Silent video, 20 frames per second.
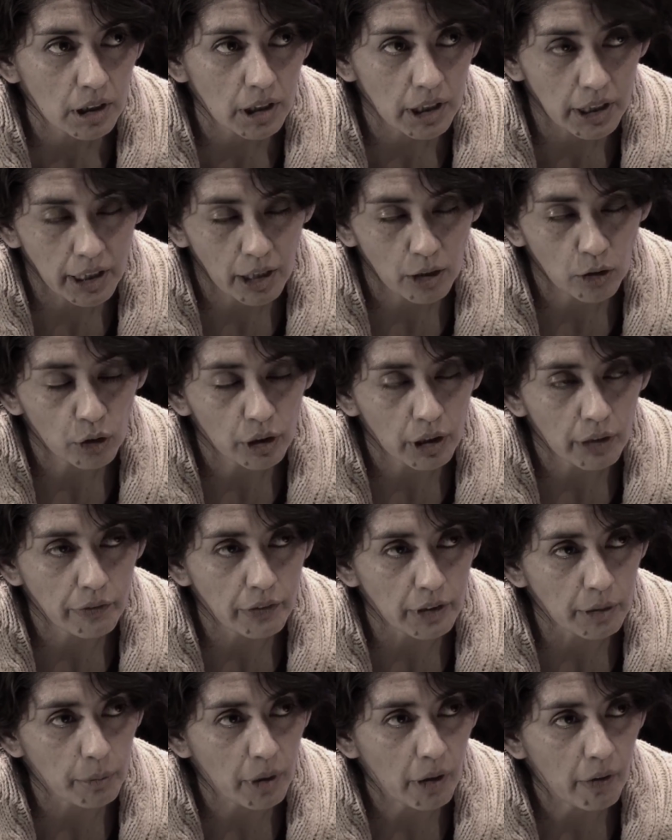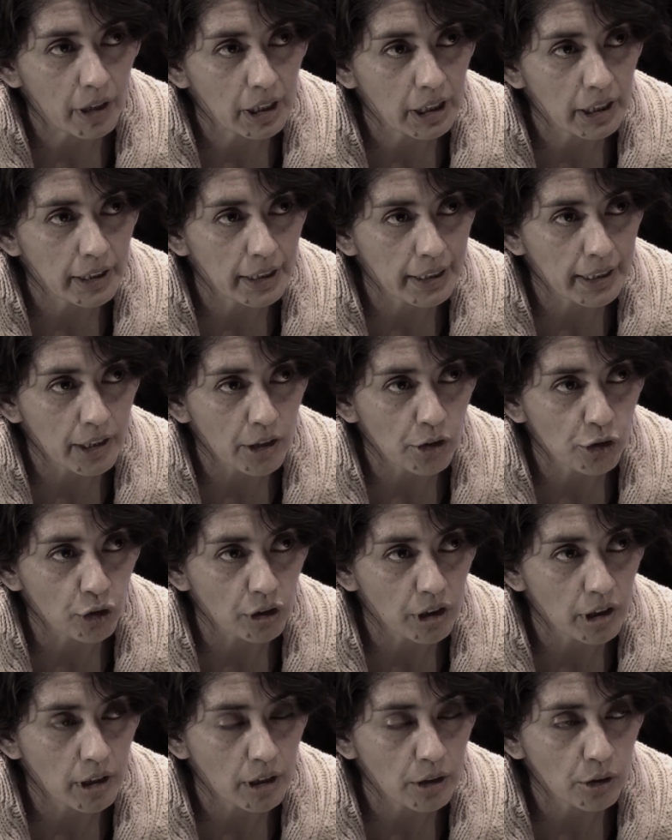que eran los que firmaban las
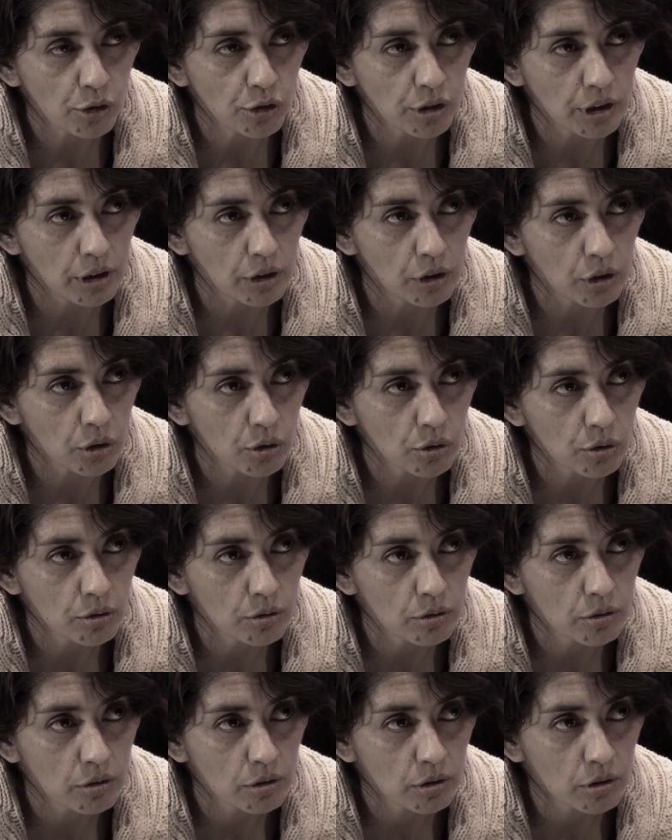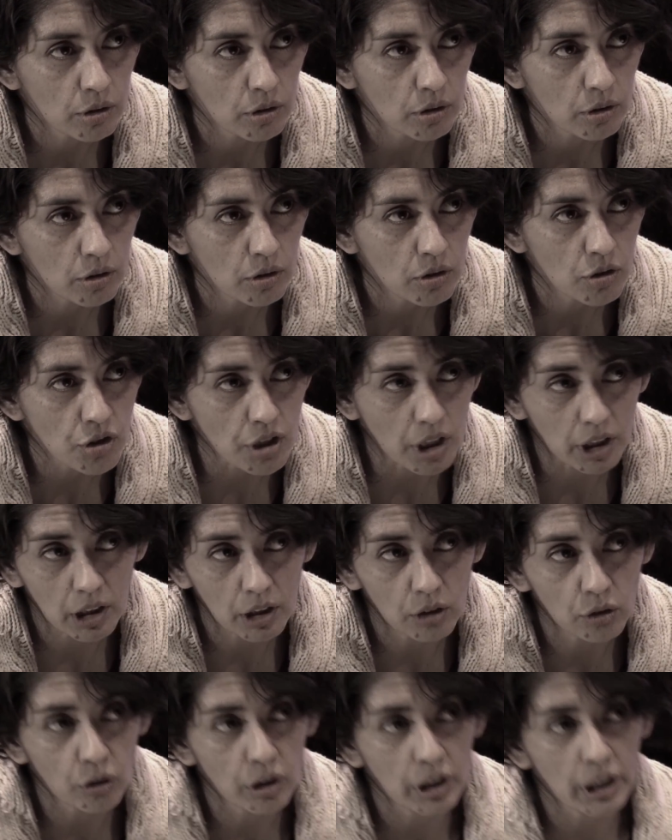declaraciones de los indios, ya
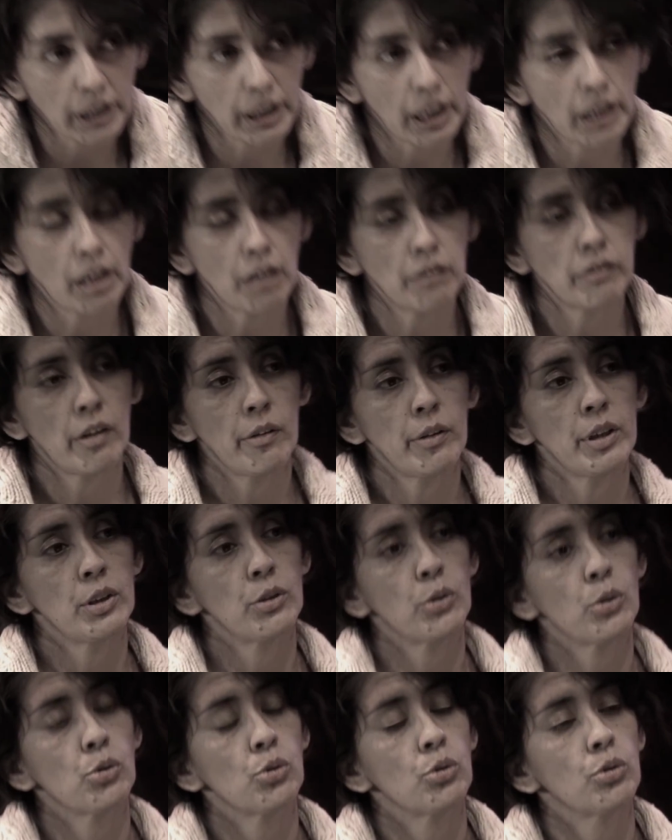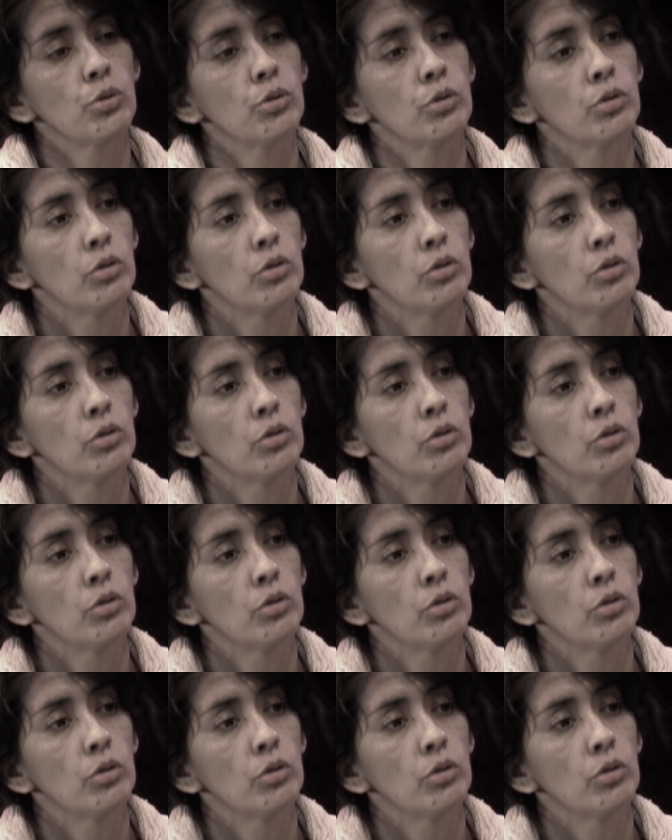que estos eran analfabetos.